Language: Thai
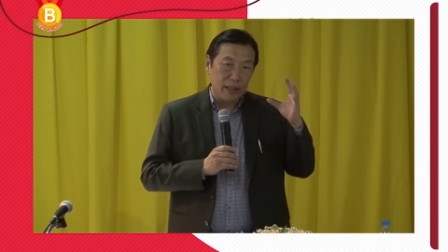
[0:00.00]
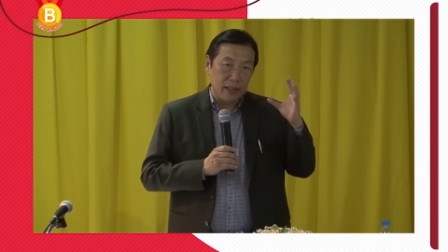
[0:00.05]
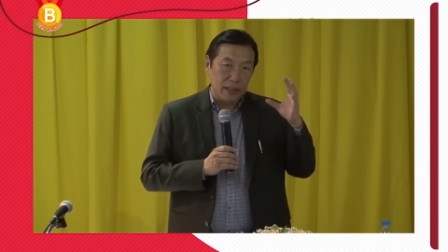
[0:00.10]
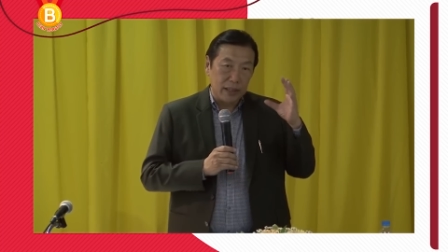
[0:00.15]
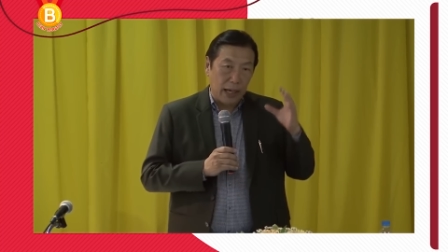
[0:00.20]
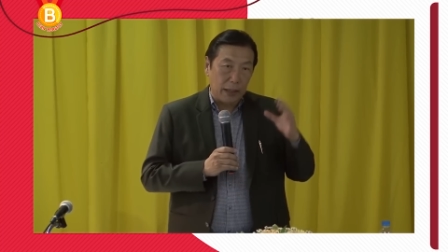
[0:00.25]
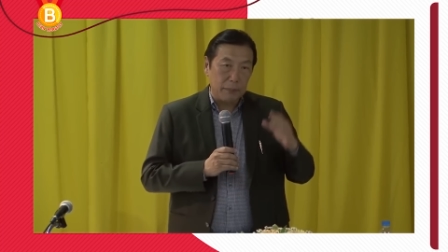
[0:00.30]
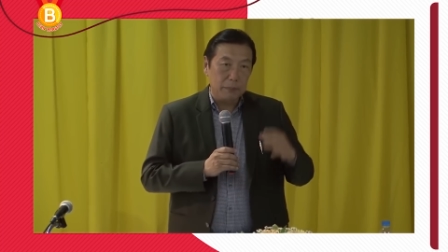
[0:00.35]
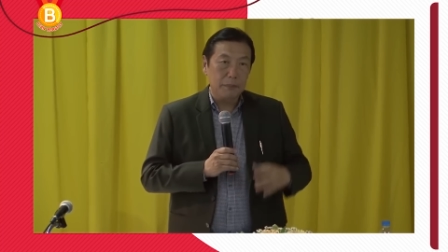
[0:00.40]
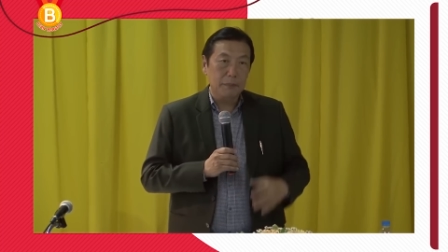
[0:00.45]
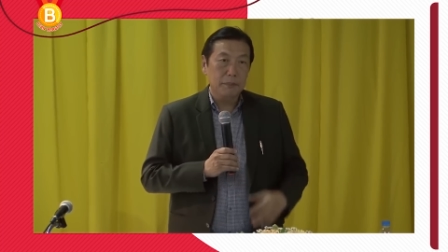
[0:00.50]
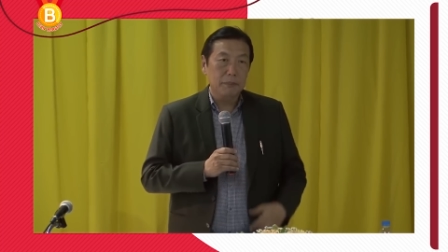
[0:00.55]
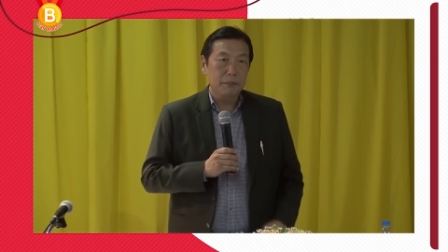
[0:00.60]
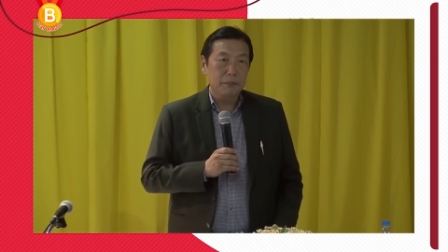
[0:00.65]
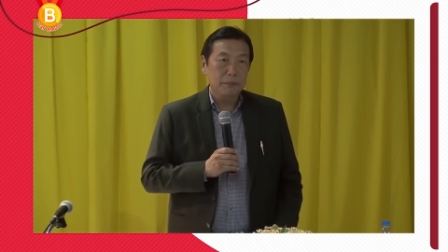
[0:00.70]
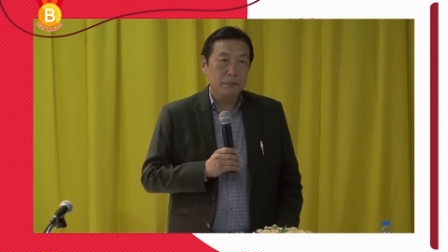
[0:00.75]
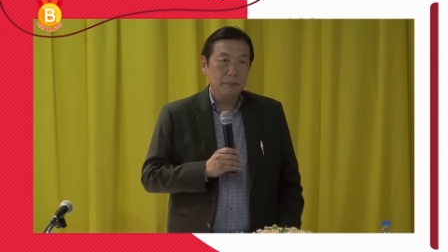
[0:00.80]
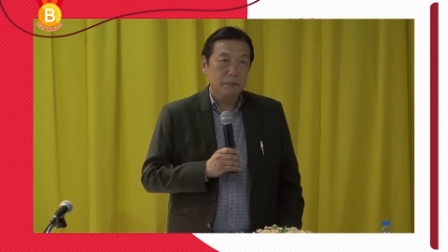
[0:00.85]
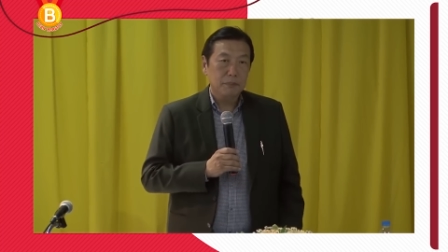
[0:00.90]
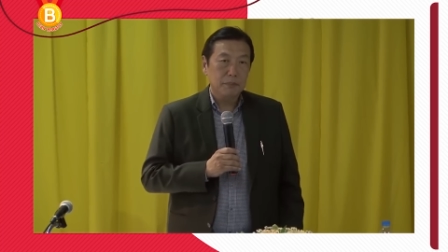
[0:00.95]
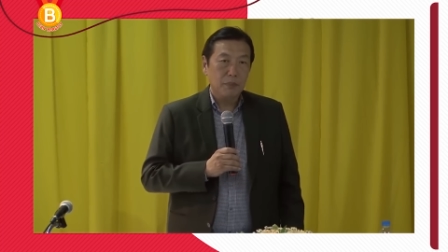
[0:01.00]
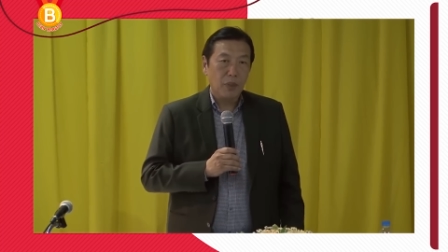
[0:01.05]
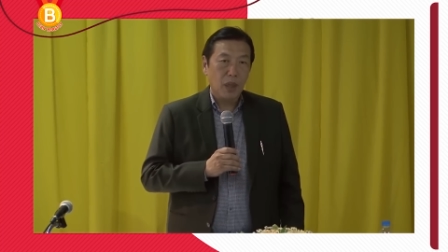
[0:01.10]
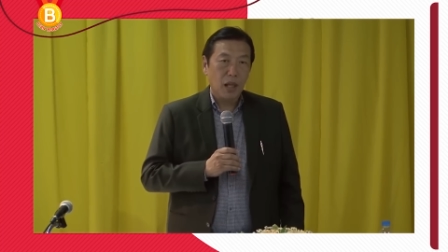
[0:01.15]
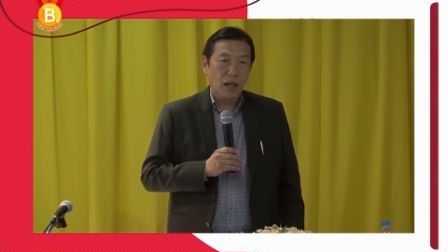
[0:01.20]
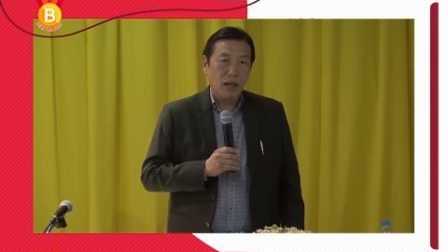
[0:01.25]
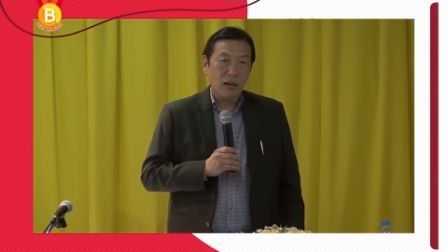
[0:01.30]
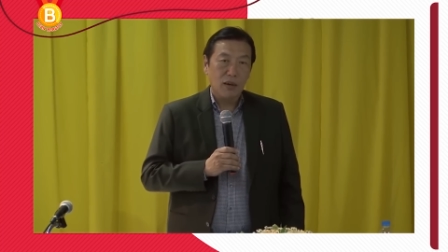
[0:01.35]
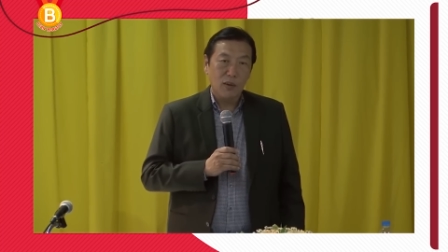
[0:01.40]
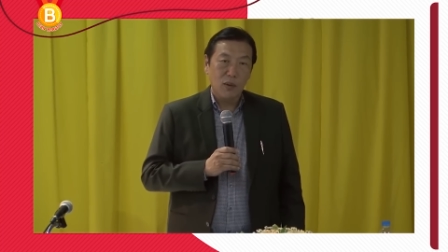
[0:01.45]
ขึ้นครับ
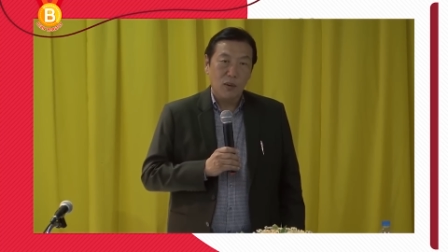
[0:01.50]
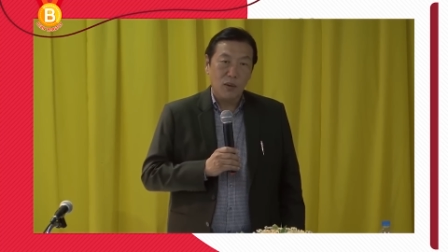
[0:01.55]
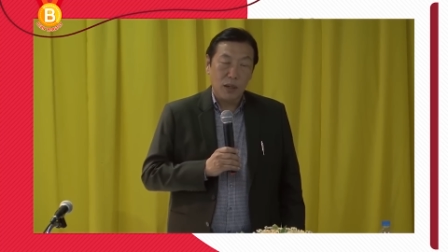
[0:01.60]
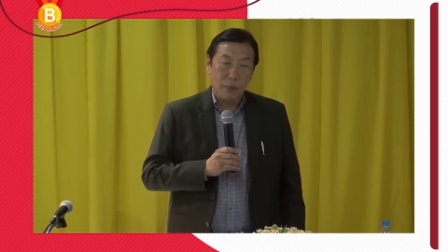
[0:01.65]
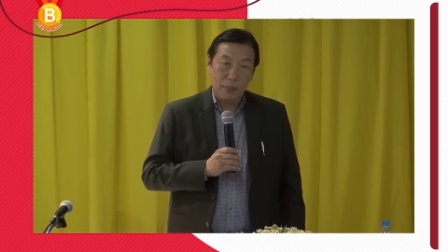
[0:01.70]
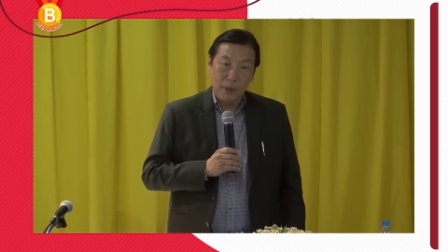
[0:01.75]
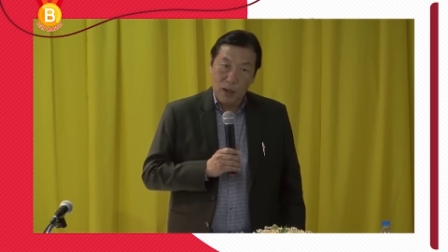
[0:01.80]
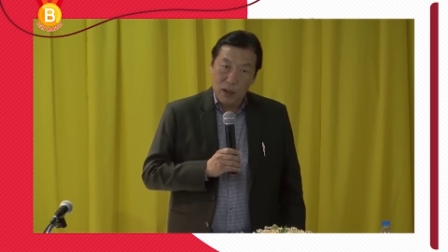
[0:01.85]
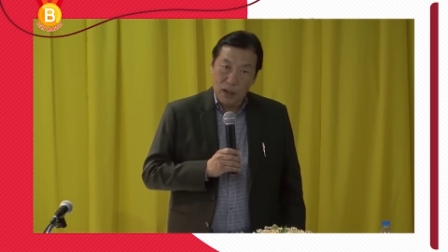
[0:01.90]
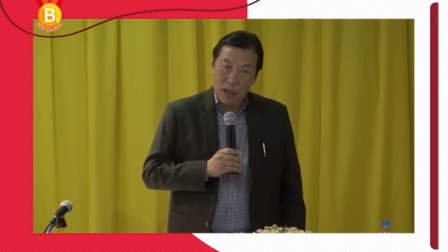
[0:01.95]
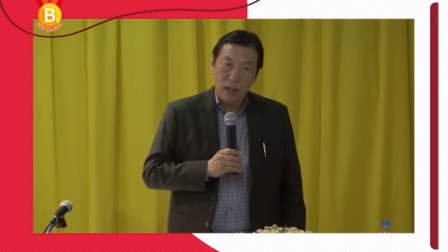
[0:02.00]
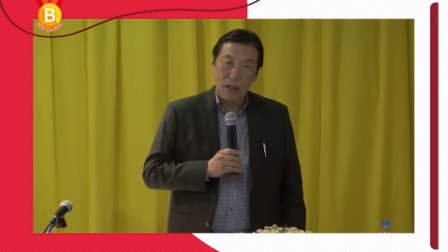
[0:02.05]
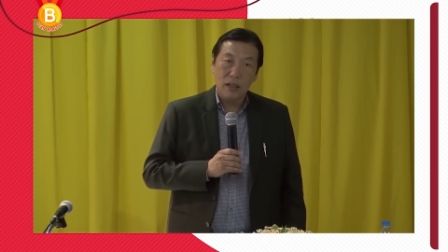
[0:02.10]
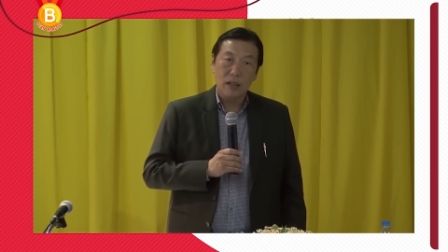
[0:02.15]
โรคกระเพาะ